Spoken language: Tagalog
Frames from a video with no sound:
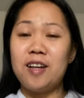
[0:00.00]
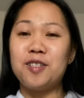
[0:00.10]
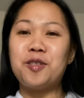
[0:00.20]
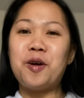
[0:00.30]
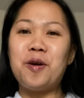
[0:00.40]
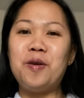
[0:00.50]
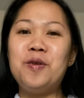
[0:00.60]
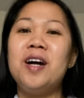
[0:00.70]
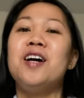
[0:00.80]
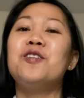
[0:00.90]
So,
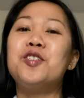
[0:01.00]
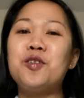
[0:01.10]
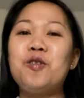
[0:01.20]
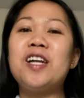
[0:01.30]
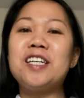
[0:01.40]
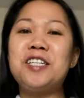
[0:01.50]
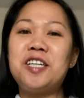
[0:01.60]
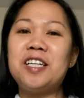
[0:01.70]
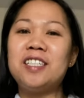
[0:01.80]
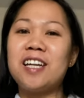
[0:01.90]
gusto ko lang
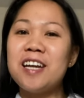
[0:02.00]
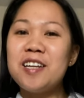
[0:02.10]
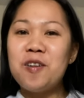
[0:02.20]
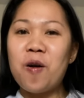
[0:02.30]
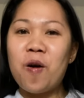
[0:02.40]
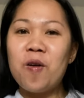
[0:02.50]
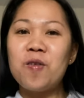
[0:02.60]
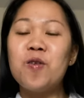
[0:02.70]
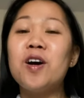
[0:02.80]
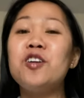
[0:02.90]
i-share sa inyo
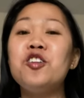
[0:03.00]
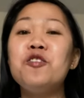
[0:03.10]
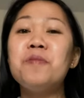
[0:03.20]
kung ano yung